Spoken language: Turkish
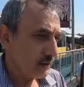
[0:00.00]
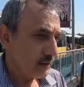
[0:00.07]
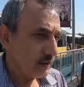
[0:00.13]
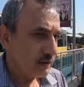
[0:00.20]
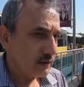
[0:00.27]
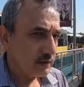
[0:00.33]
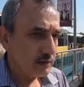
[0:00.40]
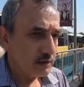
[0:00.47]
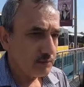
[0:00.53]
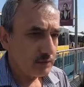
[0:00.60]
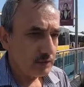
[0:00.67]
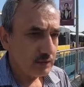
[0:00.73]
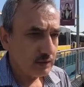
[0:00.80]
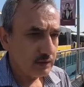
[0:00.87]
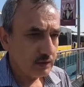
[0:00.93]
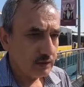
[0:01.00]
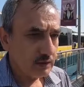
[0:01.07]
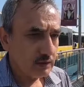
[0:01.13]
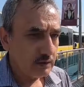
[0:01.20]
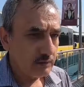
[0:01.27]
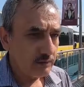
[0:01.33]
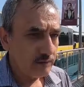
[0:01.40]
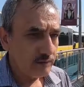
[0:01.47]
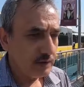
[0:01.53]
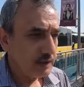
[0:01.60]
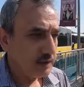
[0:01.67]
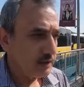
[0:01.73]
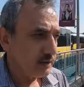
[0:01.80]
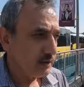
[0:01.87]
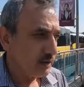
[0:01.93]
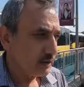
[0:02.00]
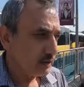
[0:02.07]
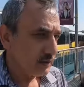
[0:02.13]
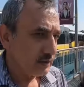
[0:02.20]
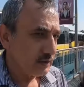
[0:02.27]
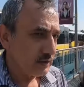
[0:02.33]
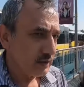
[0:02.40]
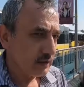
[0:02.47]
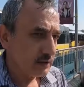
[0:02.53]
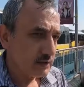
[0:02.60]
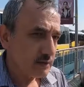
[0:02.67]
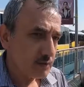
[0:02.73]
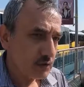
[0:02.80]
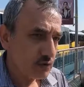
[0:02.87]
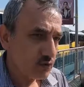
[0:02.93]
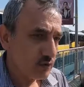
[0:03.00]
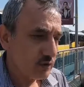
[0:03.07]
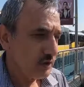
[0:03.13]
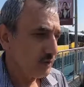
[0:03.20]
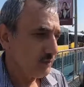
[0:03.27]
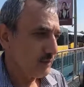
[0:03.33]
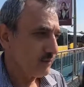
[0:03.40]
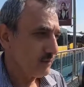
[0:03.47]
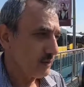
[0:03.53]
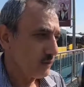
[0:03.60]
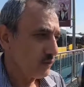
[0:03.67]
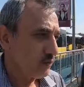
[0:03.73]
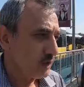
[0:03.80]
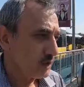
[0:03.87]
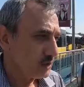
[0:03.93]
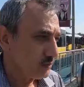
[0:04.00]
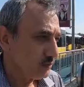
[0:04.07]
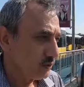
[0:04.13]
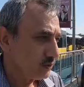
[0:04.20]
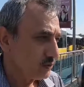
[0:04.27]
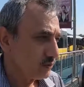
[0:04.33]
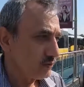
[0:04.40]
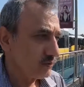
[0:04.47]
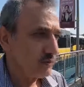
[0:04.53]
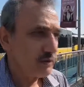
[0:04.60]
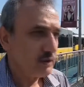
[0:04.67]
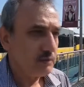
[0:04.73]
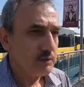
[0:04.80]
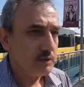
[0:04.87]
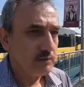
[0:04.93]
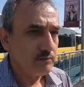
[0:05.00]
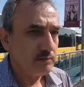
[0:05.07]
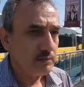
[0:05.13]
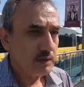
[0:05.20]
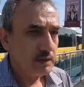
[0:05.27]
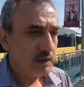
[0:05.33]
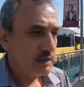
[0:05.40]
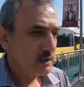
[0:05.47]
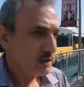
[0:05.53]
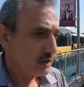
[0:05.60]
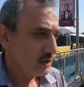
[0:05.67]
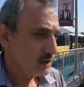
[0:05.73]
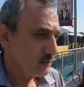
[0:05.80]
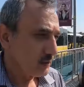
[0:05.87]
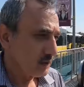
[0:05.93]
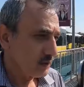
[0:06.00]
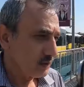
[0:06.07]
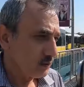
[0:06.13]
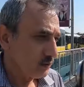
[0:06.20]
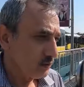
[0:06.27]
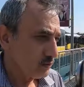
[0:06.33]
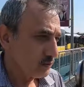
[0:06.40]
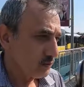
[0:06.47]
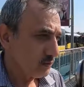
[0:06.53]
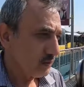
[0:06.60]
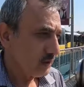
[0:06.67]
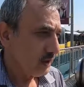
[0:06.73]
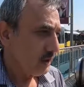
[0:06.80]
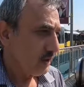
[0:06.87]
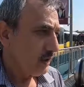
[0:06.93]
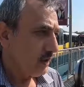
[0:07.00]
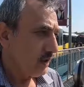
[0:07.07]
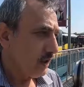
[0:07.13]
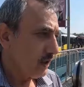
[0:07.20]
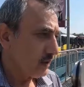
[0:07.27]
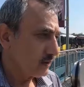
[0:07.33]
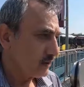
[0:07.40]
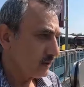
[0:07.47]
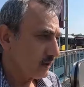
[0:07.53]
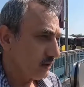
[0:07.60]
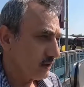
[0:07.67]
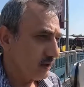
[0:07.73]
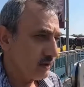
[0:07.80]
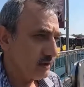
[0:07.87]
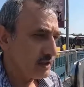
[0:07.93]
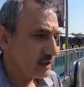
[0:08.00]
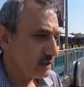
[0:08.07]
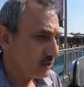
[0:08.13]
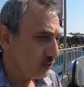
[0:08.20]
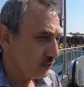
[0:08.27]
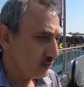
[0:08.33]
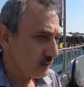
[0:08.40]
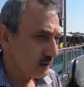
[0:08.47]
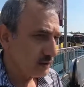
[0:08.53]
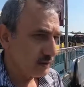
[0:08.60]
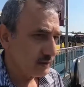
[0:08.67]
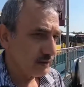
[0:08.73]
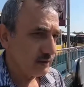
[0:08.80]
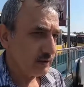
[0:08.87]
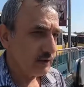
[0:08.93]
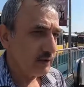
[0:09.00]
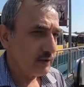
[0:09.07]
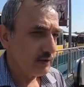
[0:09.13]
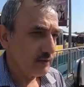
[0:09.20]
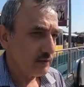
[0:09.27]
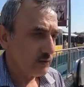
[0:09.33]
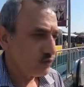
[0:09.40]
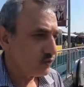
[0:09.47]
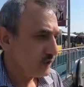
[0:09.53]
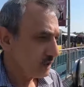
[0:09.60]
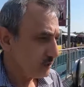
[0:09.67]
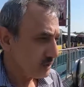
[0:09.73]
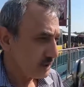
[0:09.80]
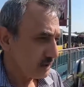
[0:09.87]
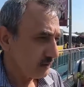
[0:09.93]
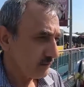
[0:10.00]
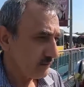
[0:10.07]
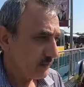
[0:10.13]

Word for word: Herhangi bir yani belediye hakkında yanlış bir şey söyleyemem. Ulaşım olsun, ne bileyim çalışmalar olsun, halkla işçi olması yani güzel bir şey.